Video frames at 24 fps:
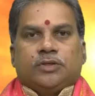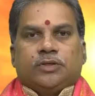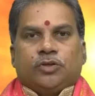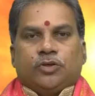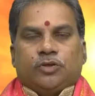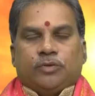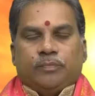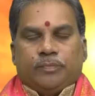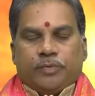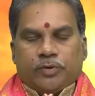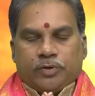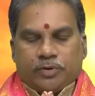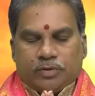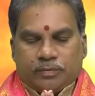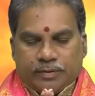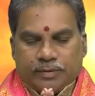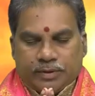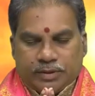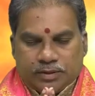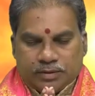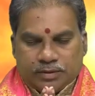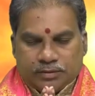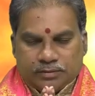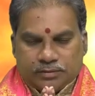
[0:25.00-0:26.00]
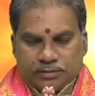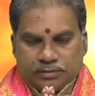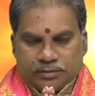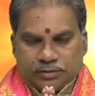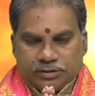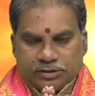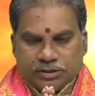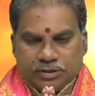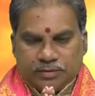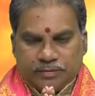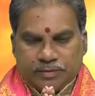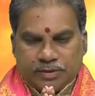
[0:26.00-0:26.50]
శ్రీగురుభ్యో నమ
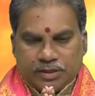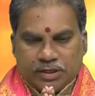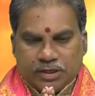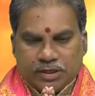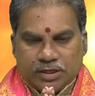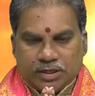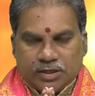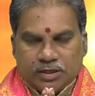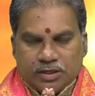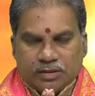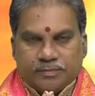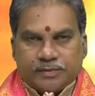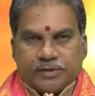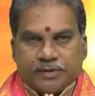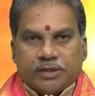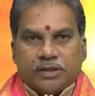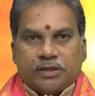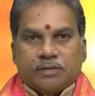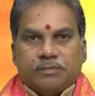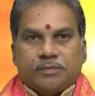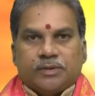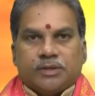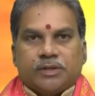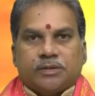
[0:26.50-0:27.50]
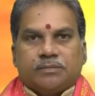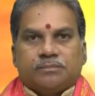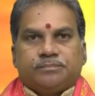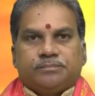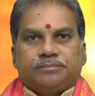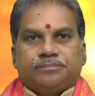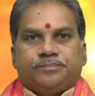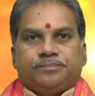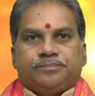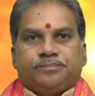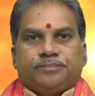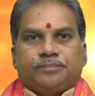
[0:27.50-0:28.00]
శ్రీ మహాగణాధిపతి నమ
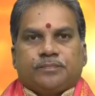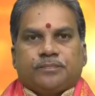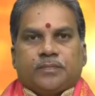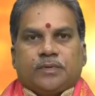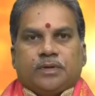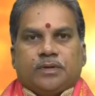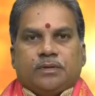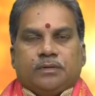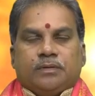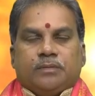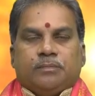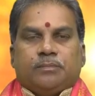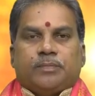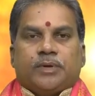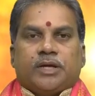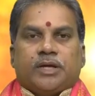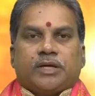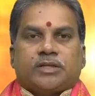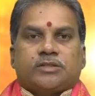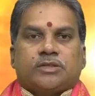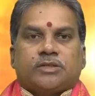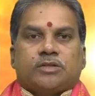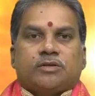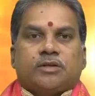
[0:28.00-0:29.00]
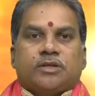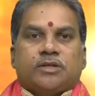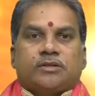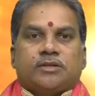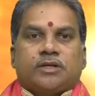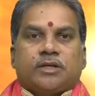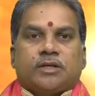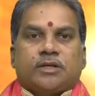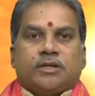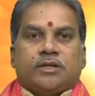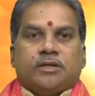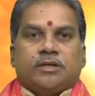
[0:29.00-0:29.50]

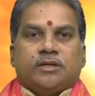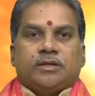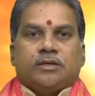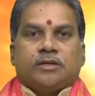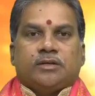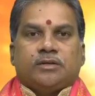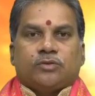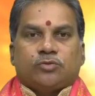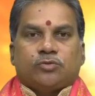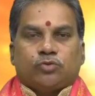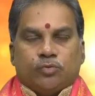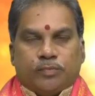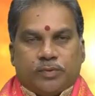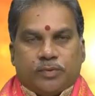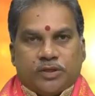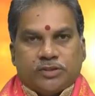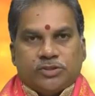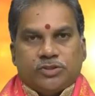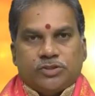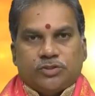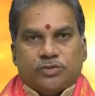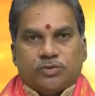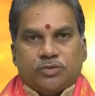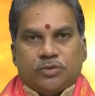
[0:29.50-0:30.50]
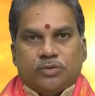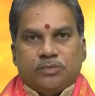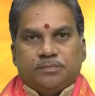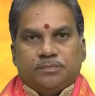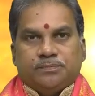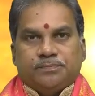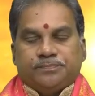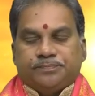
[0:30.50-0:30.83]
ప్రేక్షకులందరికీ శుభాశీస్సులు